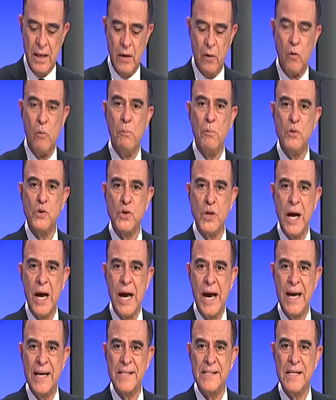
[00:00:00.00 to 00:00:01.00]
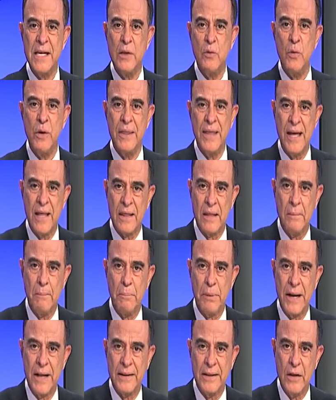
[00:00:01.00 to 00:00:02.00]
con mucha asiduidad
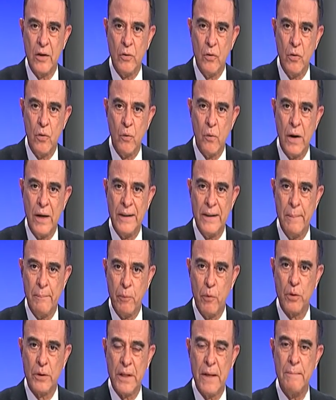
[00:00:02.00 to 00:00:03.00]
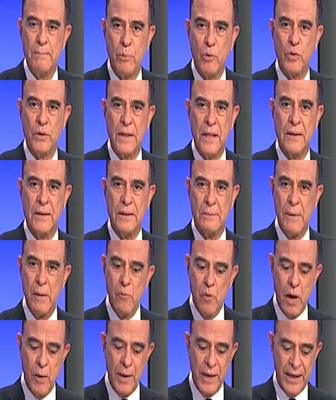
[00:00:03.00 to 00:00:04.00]
practicó cual deporte importante.
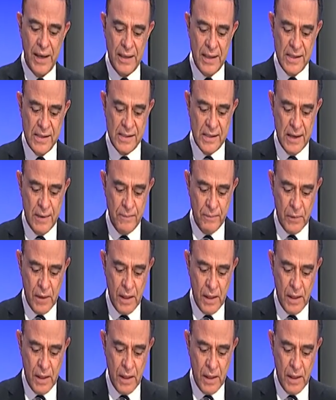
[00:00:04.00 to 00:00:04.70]
Vamos a ver qué dice